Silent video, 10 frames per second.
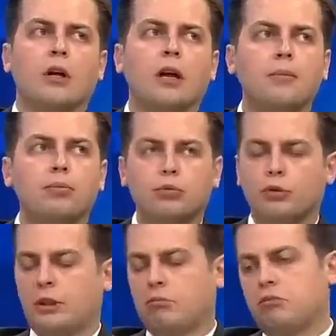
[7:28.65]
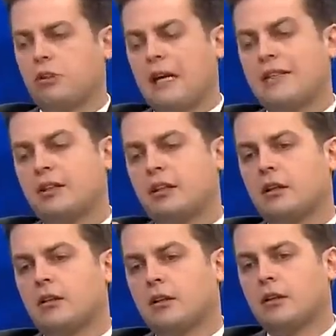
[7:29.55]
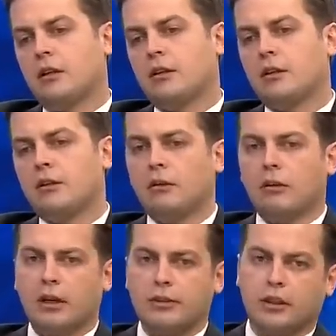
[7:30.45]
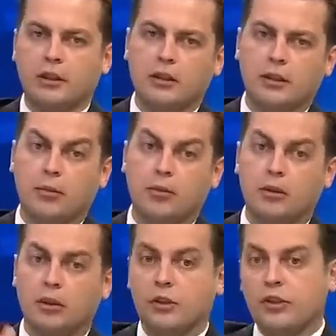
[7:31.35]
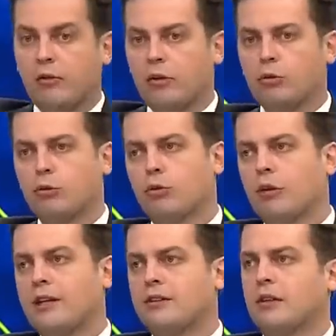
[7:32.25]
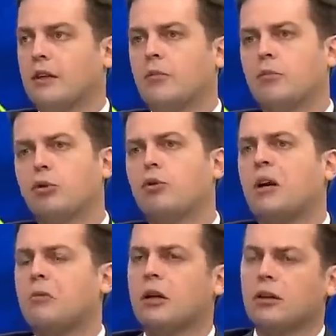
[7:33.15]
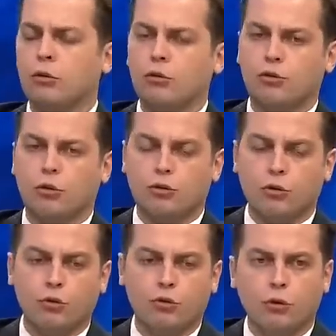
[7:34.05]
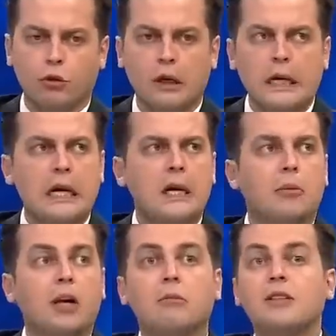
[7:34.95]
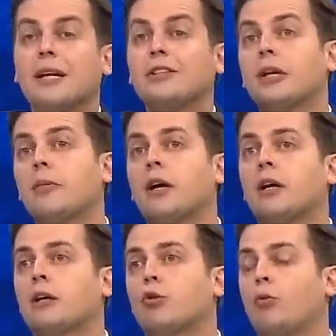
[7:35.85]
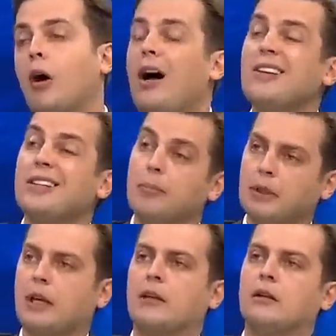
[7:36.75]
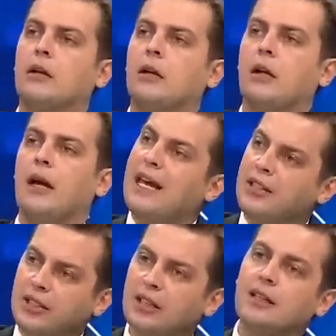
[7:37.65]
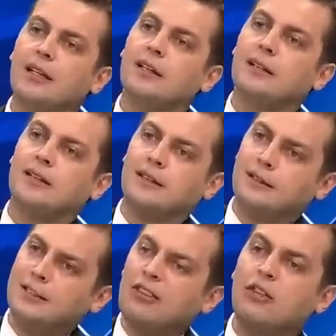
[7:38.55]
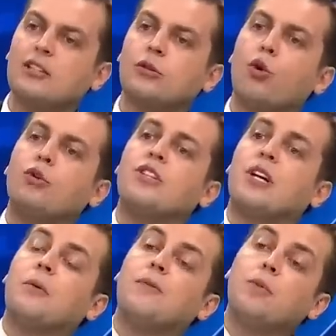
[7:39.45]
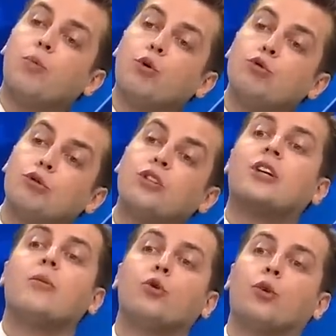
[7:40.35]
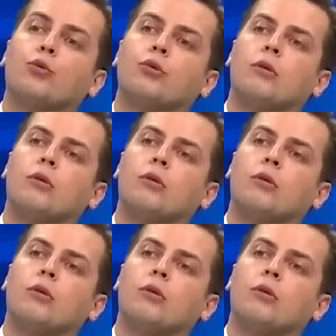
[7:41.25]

Hep burada en sakalının hataları, en sakalının yaptıkları, çevre kontrol eksikliği programlarda konuşuyoruz, konuşuluyor. Ben mesela şey merak ediyorum. Altyapıdan en sakala seviyesinde oynayacak bir futbolcu çıkamıyor mu?